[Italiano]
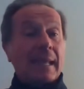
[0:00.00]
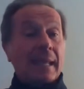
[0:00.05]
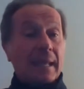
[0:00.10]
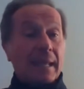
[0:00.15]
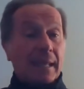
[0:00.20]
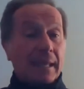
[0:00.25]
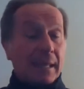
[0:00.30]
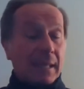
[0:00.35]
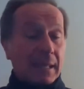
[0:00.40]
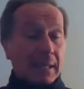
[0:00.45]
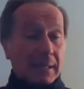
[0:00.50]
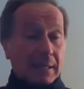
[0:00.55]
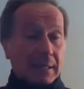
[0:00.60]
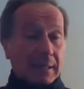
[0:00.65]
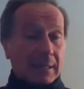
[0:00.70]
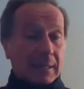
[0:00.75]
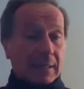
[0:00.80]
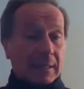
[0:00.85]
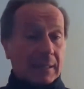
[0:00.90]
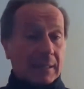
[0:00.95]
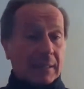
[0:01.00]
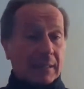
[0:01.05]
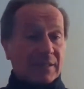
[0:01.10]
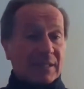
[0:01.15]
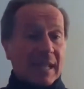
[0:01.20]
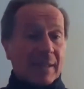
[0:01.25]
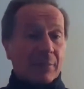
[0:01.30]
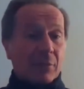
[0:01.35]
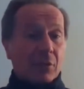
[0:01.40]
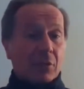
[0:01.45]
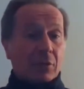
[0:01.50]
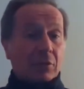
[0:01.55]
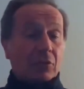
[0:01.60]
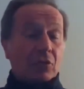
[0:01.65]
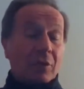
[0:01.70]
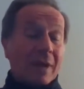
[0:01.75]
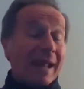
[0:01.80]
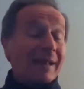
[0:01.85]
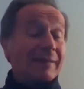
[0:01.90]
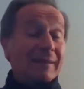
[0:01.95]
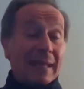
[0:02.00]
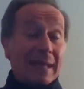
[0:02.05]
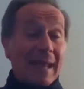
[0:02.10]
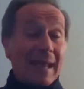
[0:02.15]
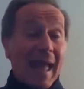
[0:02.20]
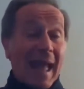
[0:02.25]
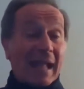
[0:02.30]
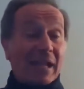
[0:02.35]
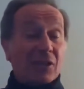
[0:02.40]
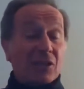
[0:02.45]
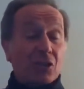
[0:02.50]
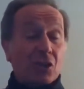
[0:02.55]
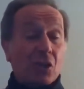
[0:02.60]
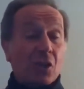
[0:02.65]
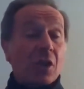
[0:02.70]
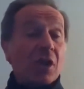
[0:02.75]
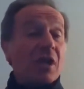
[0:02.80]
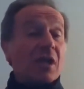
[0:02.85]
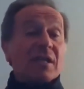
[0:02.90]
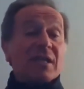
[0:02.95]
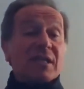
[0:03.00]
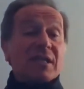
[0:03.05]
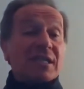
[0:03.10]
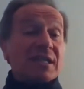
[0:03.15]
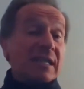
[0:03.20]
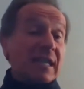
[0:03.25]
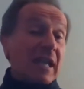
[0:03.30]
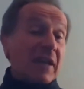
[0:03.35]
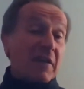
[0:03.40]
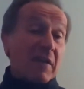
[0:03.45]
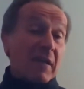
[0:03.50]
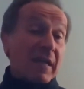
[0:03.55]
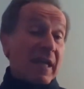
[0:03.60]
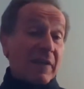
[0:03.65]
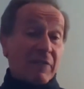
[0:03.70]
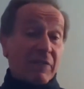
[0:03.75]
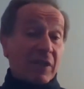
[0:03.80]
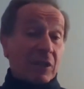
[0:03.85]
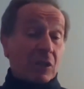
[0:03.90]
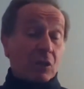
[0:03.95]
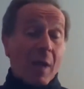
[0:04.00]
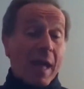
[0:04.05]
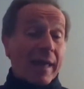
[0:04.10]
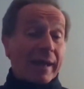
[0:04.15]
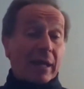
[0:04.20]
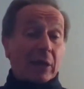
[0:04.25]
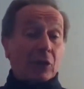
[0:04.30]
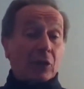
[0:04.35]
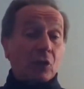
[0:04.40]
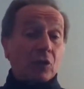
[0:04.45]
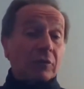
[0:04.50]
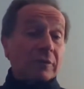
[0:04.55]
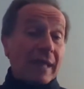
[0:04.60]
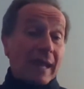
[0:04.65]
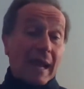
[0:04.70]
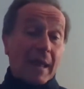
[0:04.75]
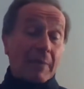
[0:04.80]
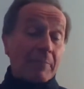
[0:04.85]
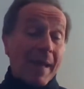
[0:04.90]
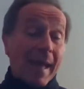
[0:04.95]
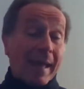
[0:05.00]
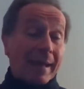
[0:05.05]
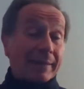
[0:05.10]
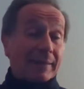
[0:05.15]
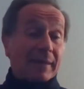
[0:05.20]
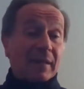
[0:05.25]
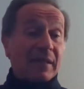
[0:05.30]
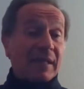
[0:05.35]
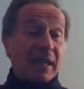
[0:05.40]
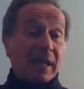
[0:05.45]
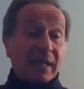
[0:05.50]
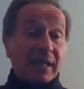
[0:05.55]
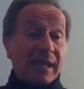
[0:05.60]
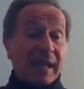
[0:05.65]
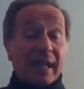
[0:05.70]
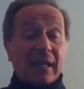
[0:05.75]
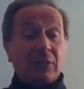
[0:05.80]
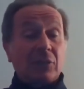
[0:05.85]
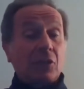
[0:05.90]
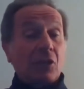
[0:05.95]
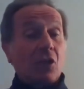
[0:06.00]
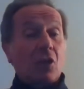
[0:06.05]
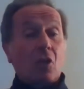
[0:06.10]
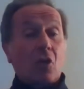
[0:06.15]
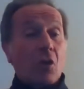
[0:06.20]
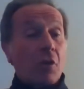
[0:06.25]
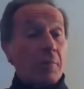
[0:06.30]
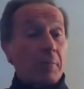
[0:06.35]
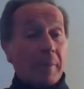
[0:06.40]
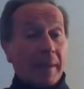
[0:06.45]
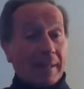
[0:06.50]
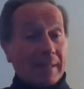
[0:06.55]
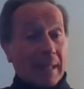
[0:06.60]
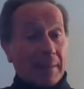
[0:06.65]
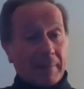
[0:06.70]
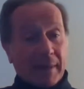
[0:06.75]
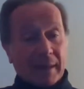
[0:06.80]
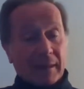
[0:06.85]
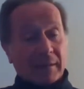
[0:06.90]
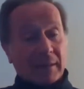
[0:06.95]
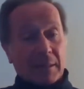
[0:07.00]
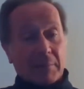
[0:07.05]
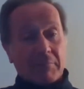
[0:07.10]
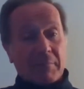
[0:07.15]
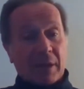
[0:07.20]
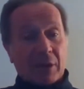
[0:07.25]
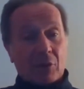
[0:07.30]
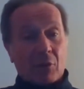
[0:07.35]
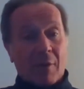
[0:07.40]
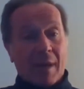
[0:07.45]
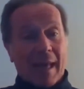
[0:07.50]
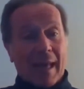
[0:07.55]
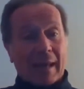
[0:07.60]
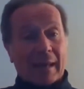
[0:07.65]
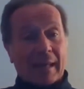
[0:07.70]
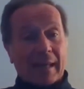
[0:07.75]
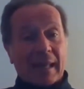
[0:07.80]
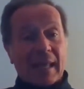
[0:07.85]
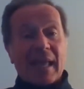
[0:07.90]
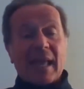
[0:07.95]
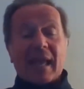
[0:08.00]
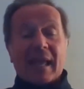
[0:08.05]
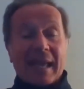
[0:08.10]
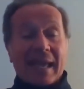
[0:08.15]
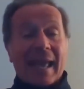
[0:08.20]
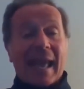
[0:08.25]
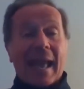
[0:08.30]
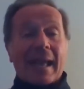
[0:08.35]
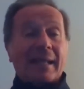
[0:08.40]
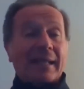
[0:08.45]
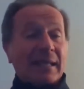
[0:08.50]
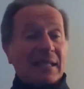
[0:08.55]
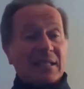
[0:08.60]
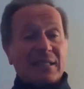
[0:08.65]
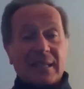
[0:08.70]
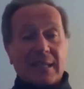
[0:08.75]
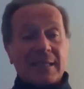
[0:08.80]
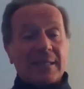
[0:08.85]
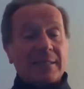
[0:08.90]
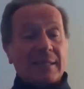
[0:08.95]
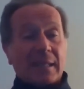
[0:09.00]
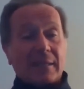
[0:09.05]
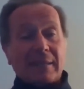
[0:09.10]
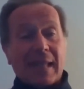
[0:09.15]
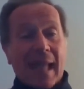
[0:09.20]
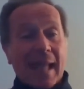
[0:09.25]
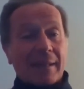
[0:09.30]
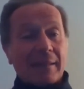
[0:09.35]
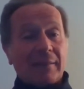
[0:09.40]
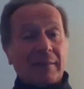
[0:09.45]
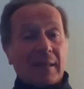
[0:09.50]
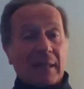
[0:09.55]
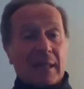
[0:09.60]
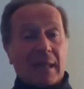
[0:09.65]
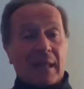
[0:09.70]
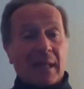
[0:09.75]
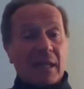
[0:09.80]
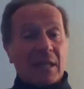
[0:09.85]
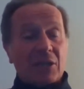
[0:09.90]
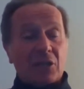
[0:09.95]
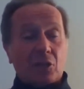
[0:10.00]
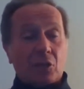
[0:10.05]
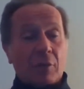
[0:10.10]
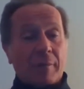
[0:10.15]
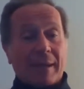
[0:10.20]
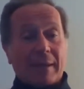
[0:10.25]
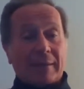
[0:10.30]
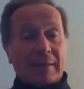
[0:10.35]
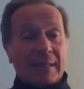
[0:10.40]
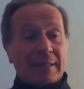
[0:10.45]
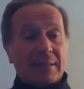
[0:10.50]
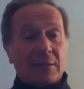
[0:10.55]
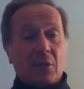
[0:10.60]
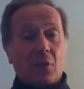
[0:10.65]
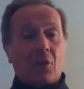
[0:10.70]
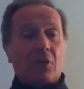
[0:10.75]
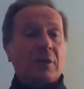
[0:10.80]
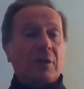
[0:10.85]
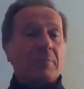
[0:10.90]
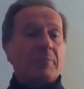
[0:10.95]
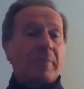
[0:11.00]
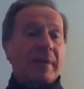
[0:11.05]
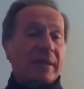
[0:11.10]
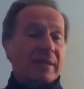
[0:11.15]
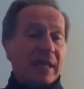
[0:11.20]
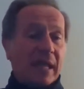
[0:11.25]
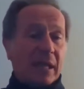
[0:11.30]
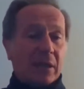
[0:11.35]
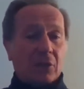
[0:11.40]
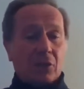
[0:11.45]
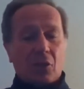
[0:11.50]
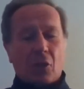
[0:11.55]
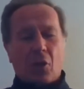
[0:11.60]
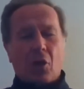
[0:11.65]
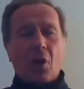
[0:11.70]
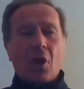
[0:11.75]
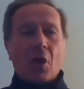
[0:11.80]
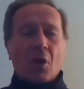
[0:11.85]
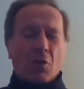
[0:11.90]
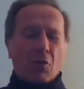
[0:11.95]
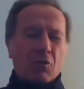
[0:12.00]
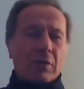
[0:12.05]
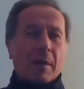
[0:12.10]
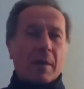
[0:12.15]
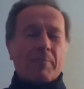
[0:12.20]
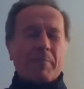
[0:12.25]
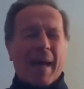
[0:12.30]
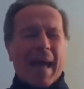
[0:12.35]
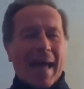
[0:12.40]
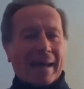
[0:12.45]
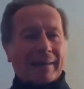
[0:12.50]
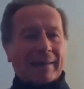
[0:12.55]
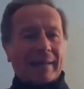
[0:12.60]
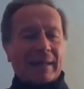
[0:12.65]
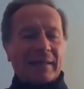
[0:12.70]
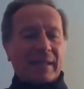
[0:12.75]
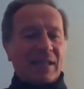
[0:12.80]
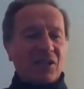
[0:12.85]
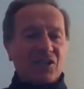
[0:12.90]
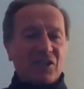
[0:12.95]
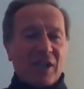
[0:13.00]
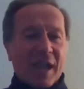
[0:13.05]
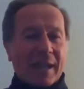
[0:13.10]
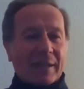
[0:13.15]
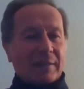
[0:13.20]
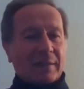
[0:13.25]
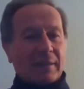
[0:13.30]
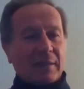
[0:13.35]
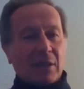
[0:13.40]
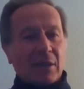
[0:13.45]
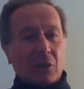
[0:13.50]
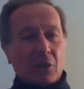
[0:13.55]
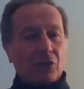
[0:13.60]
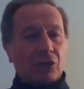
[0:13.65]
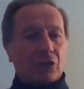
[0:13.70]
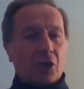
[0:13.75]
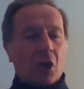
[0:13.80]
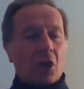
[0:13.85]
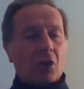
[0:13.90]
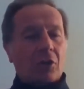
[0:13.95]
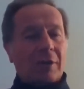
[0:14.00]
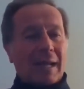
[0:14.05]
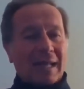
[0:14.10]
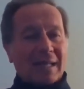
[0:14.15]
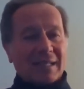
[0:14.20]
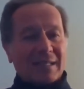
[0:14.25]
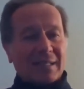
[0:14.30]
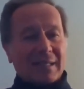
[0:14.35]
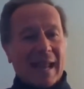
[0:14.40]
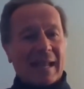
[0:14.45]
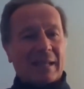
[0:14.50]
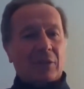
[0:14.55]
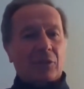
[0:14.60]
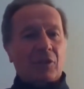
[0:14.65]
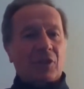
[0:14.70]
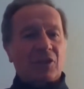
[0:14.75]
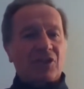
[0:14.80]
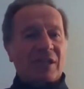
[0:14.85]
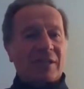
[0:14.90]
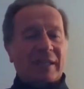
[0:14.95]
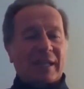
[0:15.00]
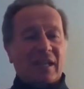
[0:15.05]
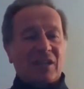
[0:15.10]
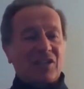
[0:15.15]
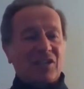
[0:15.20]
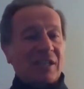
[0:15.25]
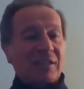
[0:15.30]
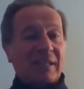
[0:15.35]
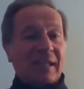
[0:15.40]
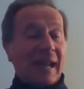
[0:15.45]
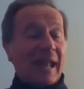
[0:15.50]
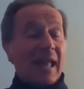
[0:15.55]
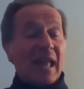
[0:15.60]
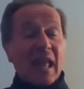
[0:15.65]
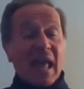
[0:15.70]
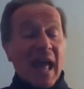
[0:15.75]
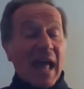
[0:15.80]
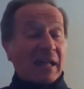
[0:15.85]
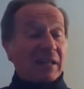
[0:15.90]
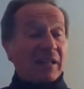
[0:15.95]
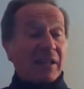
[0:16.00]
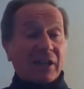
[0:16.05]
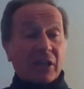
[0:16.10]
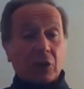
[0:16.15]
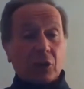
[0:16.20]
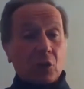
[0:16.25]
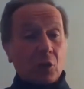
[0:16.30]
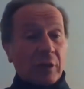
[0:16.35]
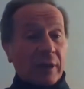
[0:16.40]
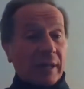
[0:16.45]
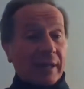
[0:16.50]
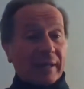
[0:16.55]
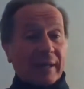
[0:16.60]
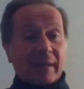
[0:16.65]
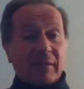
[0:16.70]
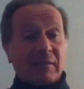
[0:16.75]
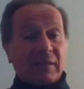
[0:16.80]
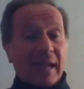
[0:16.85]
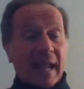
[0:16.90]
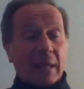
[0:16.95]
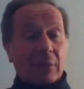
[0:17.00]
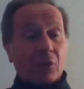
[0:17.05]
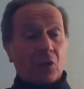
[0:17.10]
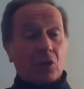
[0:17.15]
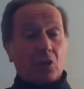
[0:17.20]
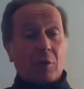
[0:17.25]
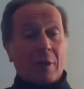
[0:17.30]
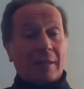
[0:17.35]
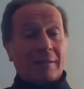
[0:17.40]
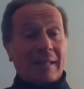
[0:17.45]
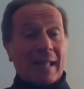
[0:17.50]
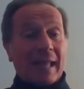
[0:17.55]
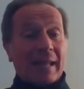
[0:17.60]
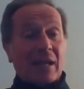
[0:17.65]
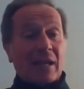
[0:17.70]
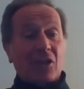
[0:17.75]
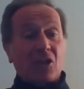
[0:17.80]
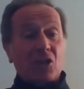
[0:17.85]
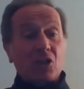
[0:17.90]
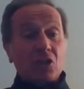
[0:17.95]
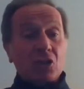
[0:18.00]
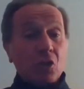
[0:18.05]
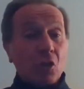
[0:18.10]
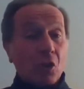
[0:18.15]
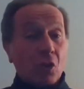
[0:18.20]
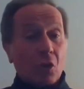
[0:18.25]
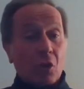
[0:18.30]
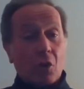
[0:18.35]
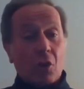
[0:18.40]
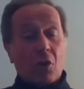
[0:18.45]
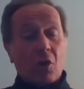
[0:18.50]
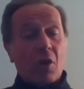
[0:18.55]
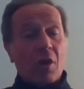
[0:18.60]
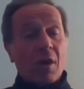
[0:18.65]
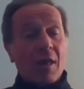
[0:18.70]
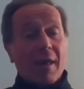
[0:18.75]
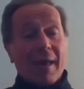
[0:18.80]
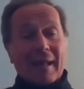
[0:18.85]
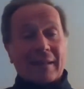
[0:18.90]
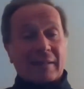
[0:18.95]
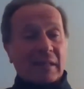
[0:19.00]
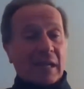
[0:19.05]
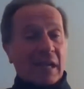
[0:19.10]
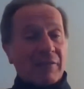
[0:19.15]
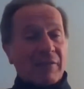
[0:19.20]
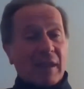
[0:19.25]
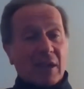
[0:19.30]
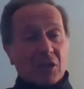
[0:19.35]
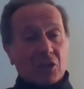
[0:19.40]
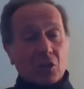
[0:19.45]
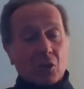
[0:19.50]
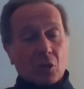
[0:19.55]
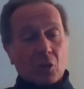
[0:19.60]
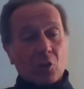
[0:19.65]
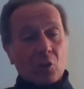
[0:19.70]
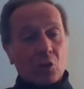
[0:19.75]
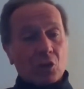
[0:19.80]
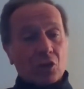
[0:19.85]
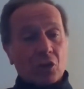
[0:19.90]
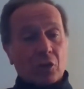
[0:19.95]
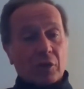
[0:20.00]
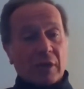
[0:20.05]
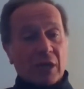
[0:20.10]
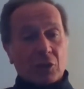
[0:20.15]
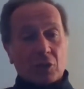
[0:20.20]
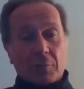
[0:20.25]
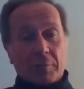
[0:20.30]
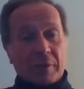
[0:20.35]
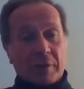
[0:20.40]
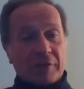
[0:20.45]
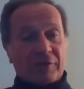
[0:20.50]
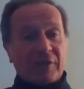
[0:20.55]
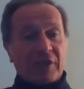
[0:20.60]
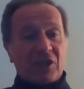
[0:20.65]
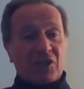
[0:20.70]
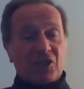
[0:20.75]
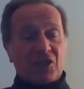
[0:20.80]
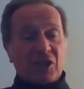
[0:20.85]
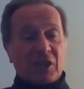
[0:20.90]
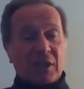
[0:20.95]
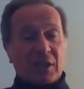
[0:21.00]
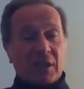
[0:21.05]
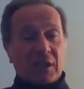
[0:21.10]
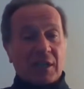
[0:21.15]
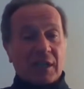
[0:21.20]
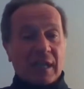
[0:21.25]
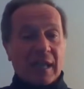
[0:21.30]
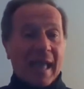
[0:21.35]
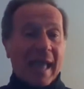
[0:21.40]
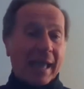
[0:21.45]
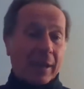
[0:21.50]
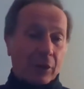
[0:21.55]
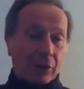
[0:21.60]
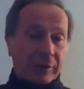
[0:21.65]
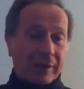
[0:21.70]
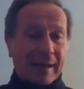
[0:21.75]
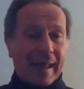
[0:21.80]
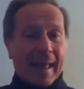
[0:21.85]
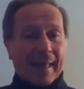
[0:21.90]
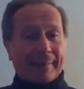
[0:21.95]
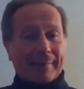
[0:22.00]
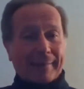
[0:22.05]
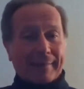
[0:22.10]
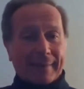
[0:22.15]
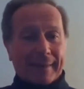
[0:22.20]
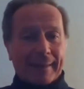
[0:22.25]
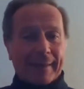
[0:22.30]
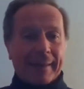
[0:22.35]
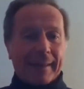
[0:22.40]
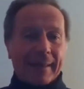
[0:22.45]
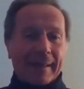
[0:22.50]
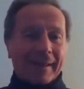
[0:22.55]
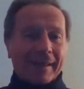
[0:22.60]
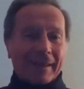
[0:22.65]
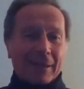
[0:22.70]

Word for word: Eh, eh, diciamo, durante il lancio, sia effettuare tutta la parte di rientro completamente in manuale e anche senza tante strumentazioni, perdendo una parte dei jet di controllo dell'assetto, eccetera, eccetera, addirittura rientrando sulla Terra solo attraverso l'uso delle superfici aerodinamiche,